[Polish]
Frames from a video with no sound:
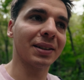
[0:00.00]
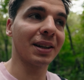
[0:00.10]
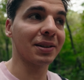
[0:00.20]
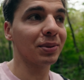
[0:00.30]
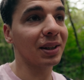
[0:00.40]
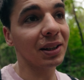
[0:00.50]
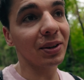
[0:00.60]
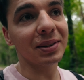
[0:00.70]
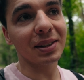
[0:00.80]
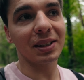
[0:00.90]
Raz tutaj
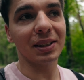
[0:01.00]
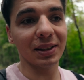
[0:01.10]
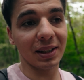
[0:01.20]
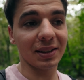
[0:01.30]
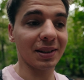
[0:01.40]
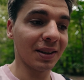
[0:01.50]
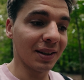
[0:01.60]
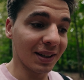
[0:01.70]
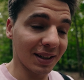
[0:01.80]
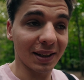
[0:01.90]
nocki, raz
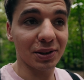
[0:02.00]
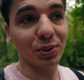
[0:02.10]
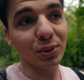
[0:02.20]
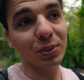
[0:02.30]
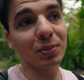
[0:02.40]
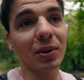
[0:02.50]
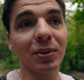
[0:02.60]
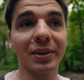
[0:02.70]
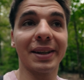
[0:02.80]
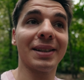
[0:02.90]
na
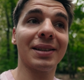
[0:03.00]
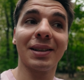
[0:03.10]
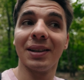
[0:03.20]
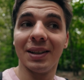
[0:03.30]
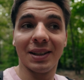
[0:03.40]
siódmą, raz